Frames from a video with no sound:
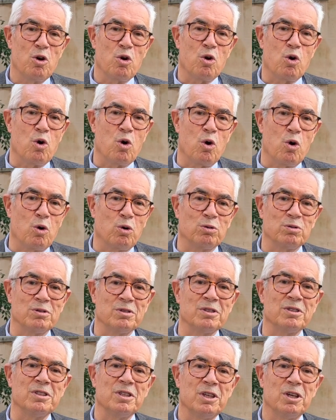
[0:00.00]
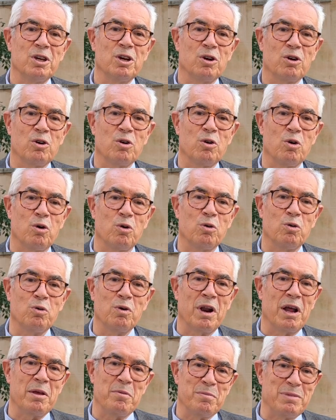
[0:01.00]
con,
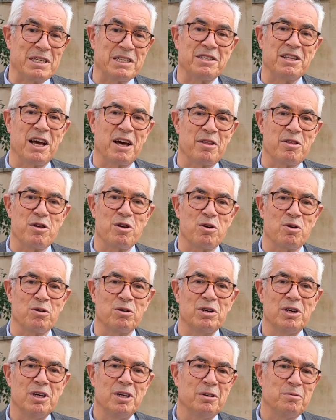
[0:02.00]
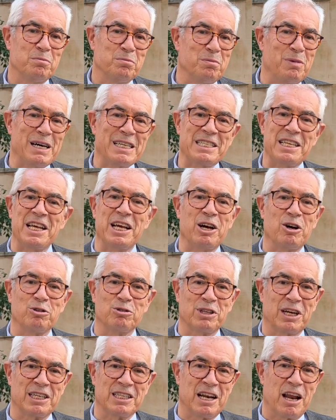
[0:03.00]
una investigación básica o
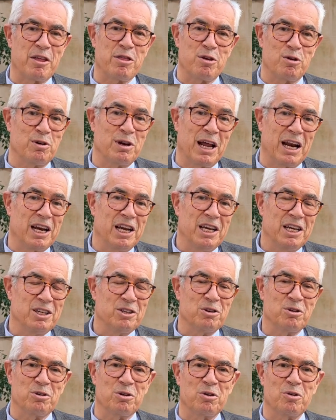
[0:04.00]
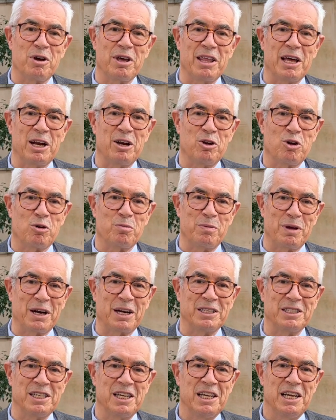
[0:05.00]
traslacional. Yo creo que da
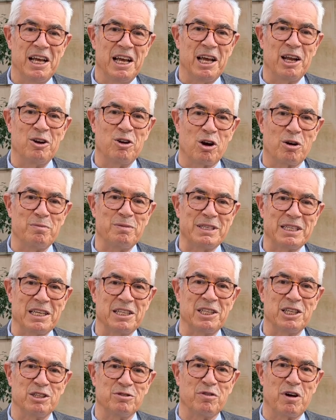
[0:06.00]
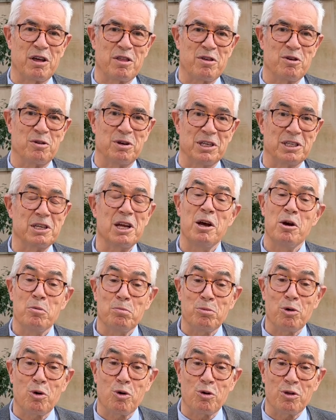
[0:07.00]
enormes satisfacciones.
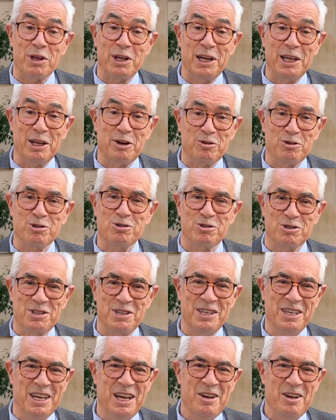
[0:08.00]
Poco dinero, eso sí,